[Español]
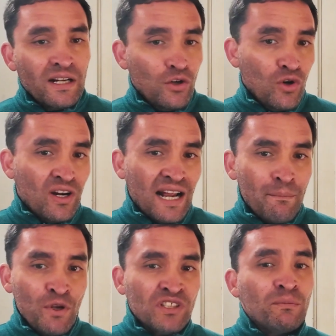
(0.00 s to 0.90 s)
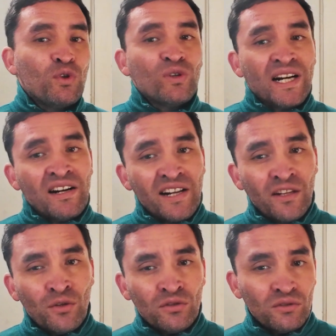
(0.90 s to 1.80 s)
Los cambios involucran
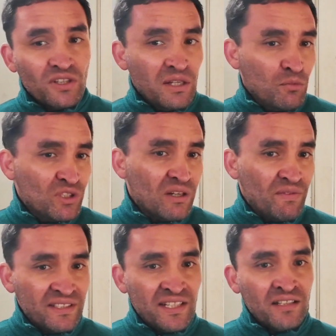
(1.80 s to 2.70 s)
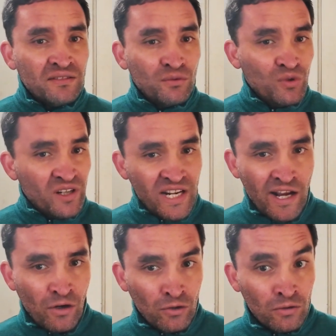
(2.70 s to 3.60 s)
retos y muchas veces un
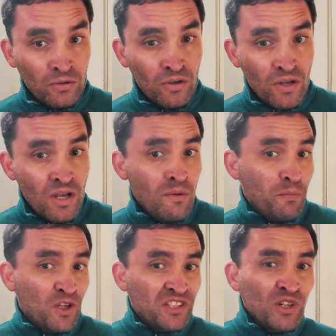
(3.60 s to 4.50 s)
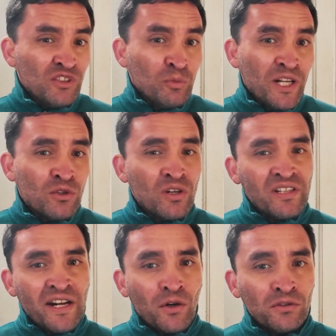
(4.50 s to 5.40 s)
riesgo. Pero si no asumir estos
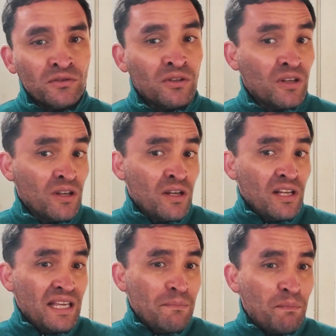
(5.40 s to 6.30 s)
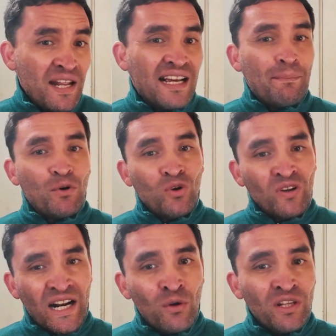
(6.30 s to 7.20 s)
riesgos implica
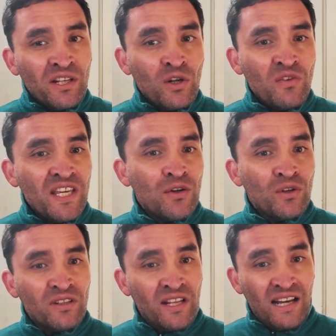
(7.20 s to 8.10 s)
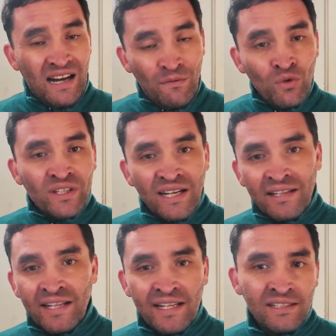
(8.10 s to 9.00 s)
prolongar un estilo de vida donde abunda el
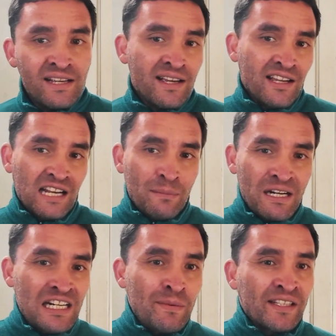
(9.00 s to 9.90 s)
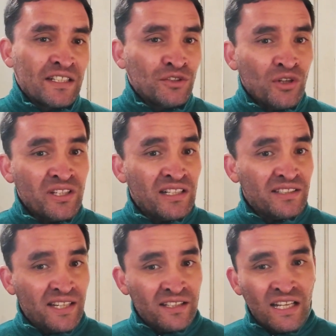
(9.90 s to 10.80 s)
estrés la mala alimentación y el
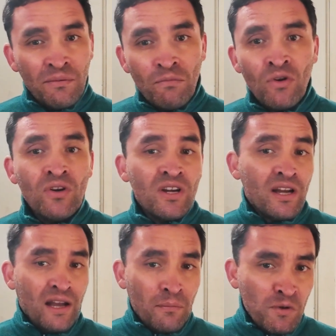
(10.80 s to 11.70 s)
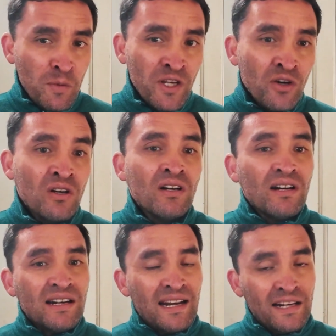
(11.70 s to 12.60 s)
sedentarismo, en mi opinión
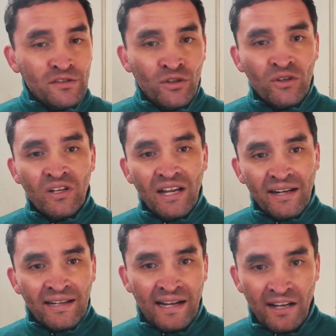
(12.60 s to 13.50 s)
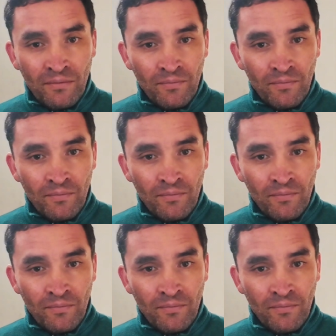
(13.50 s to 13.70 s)
la elección es clara.